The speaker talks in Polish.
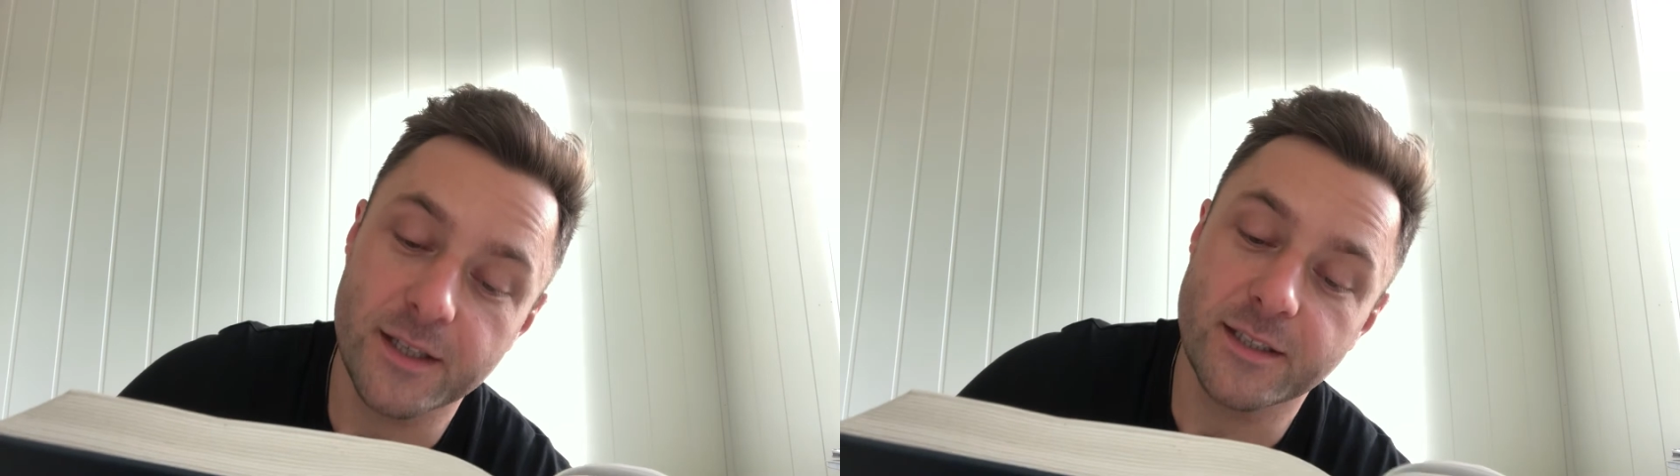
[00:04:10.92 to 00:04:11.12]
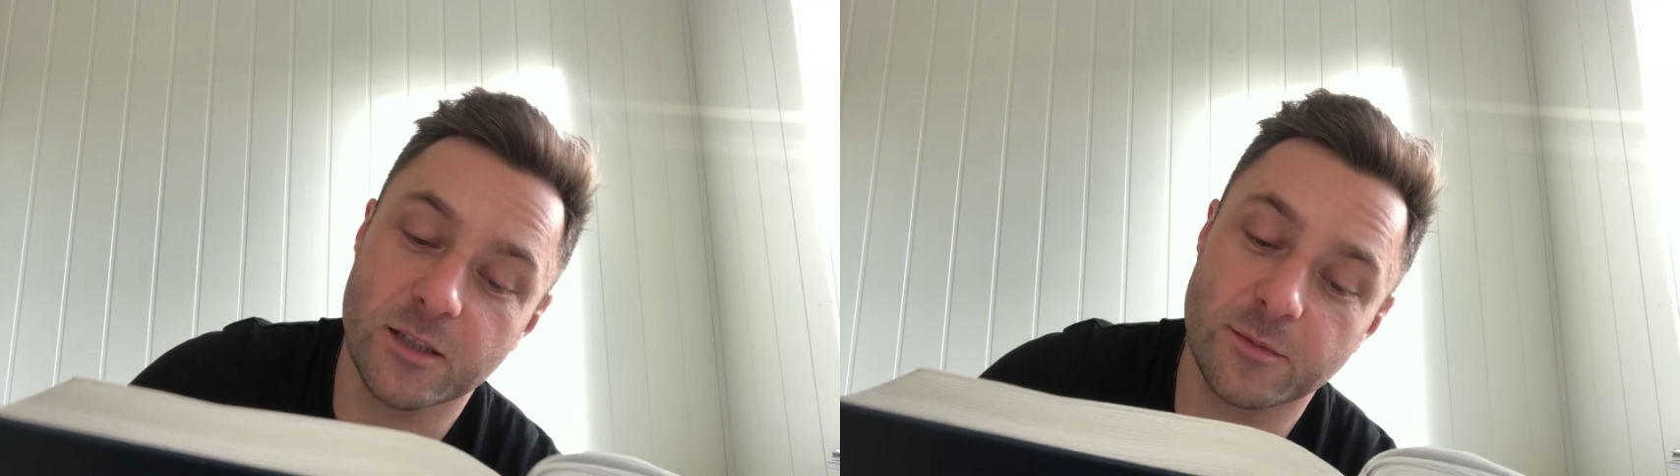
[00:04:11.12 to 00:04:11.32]

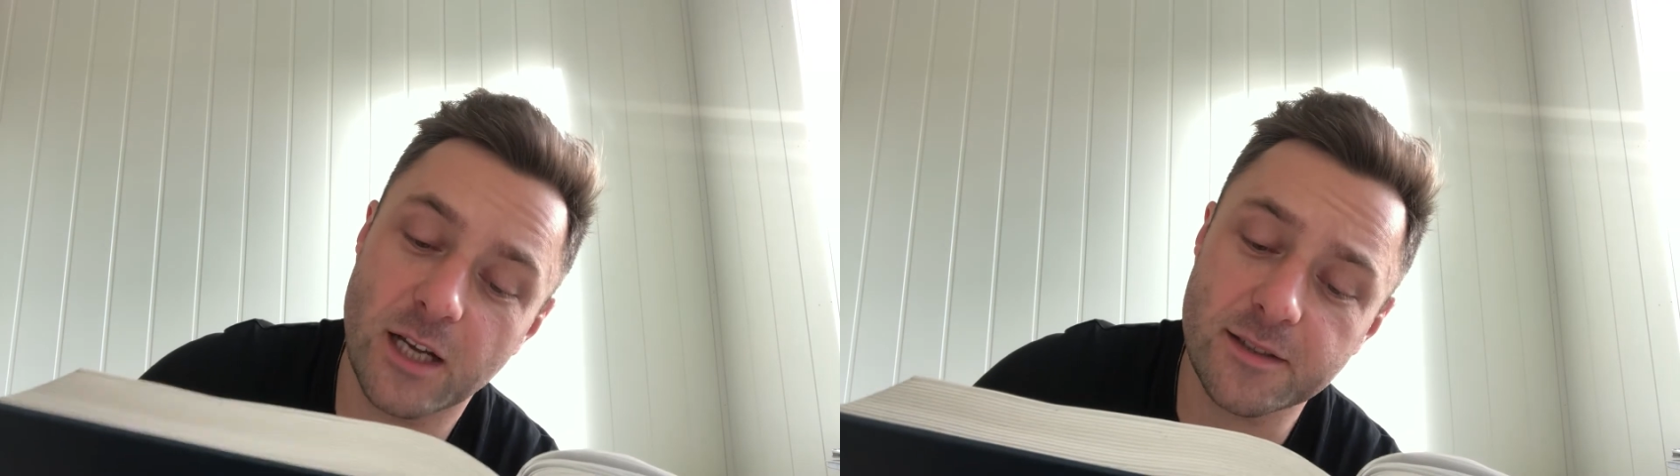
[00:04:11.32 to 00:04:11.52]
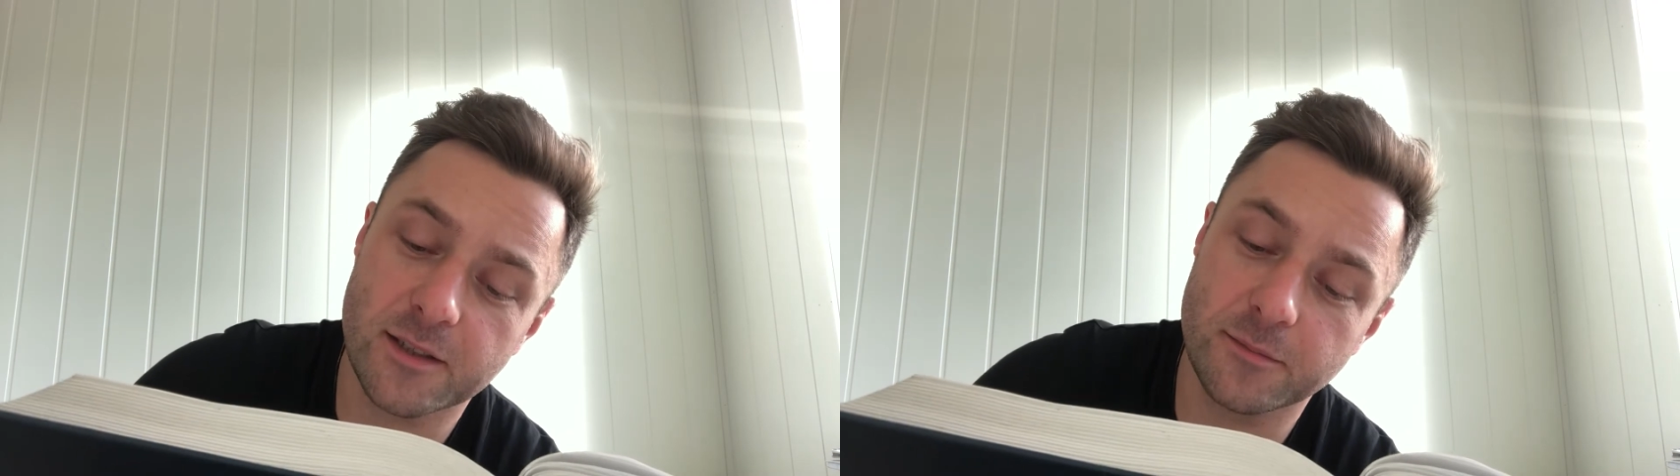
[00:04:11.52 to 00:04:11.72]

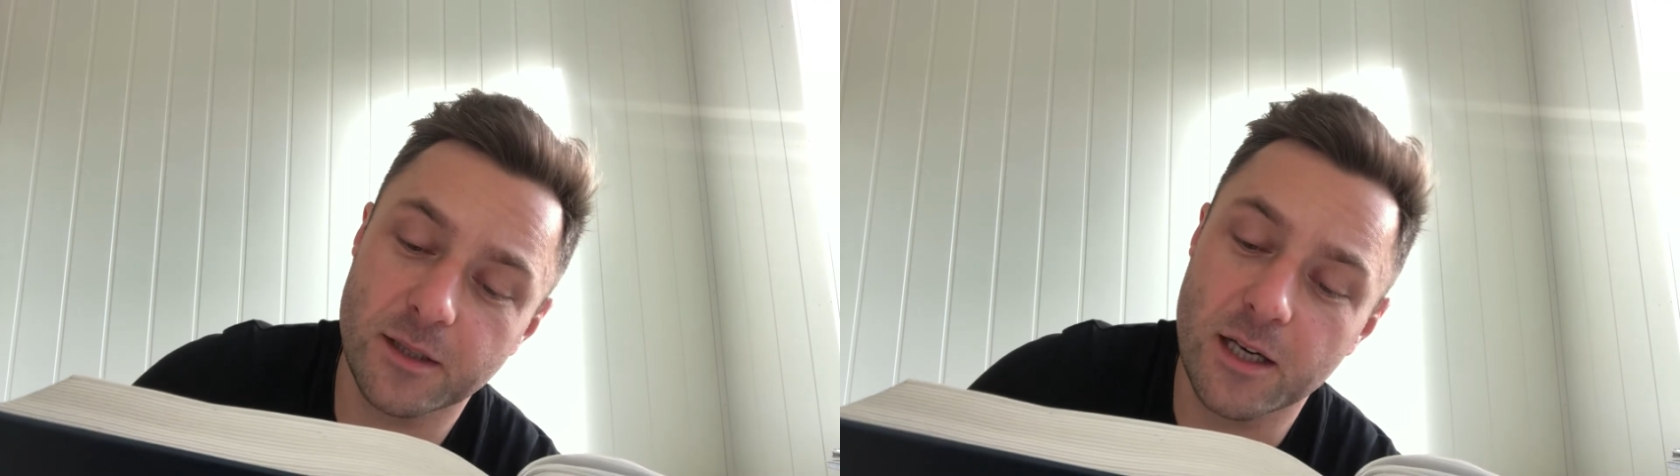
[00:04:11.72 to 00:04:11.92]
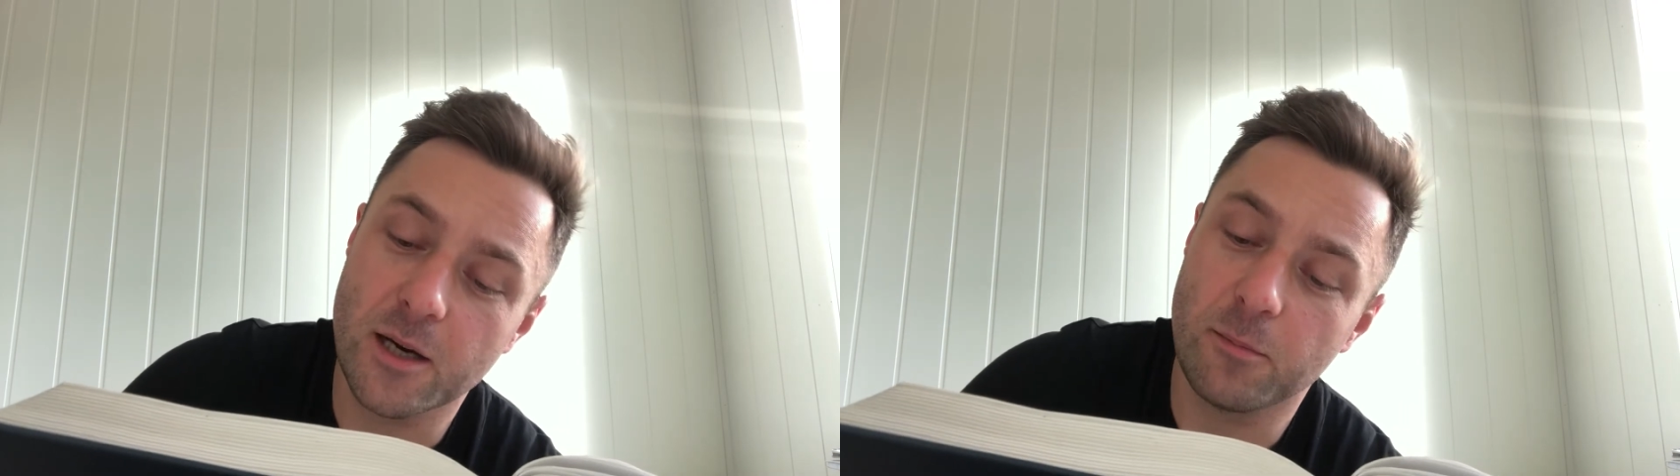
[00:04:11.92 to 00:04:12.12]
Tymczasem
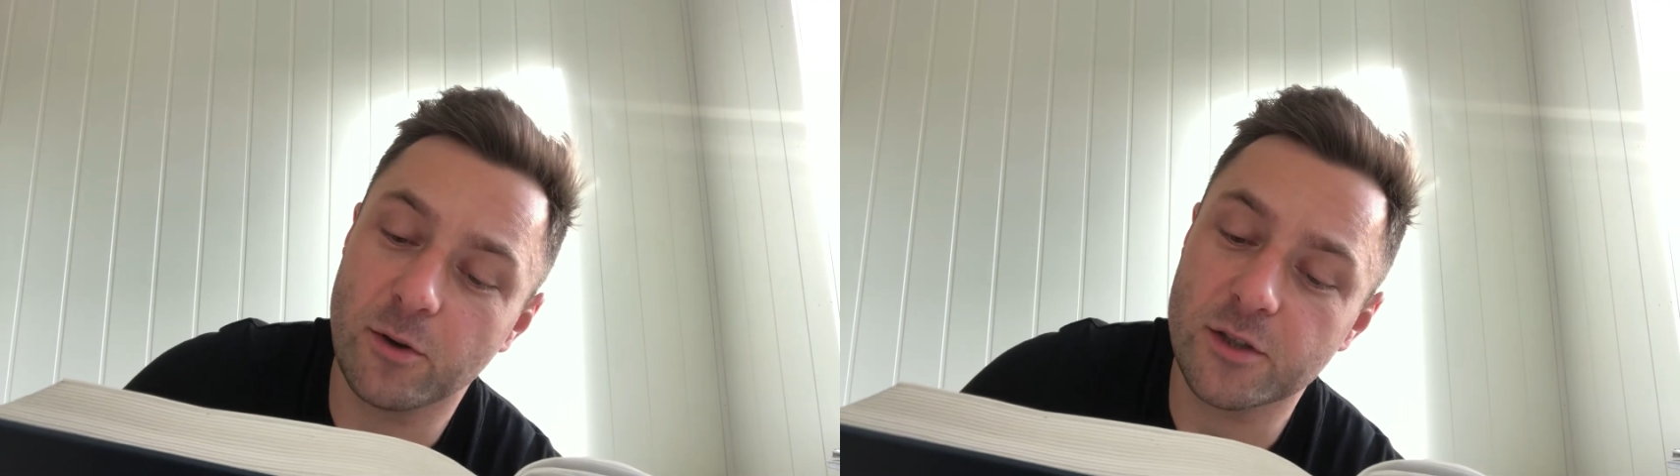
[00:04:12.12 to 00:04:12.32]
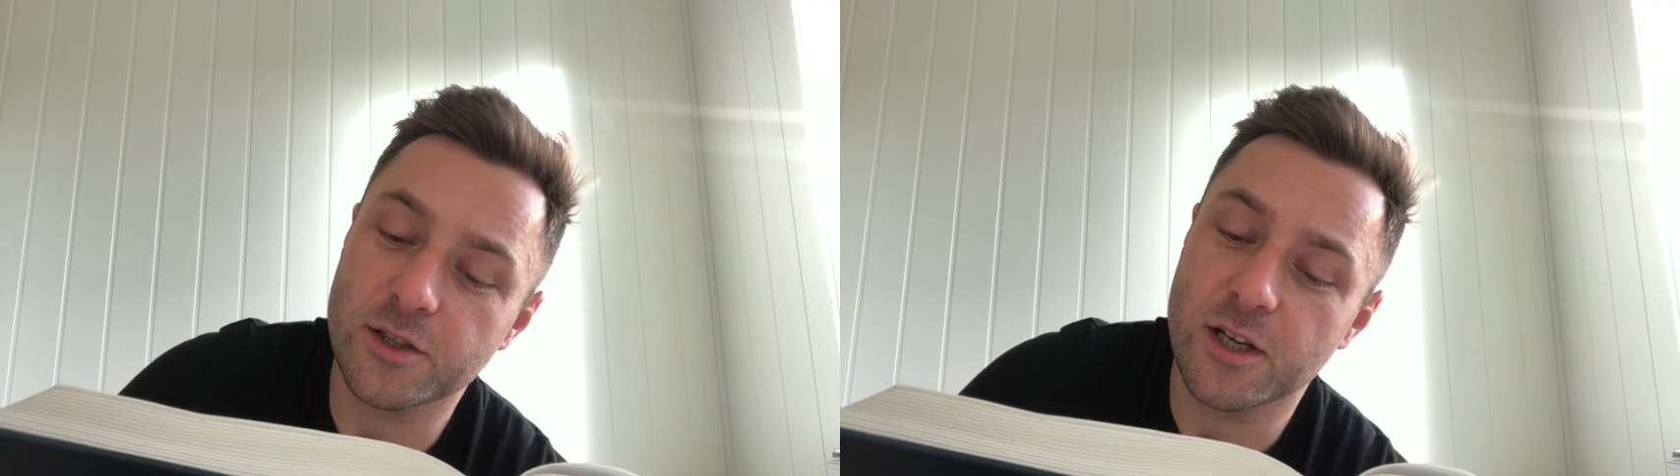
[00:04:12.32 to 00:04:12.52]

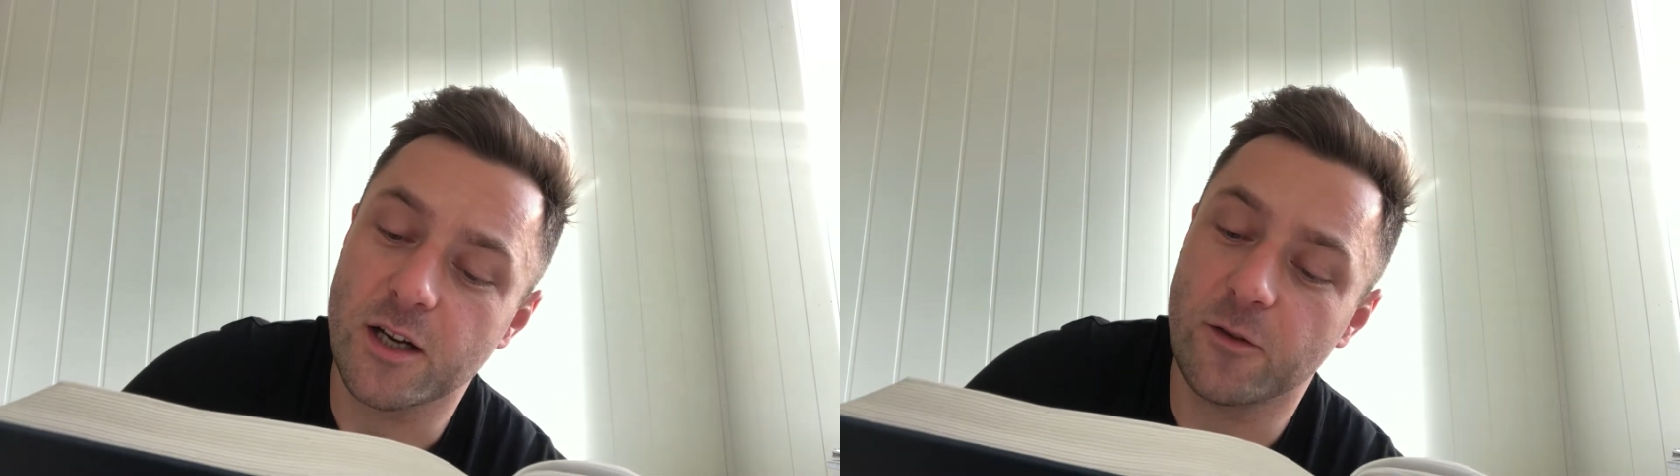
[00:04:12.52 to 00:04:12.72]
możesz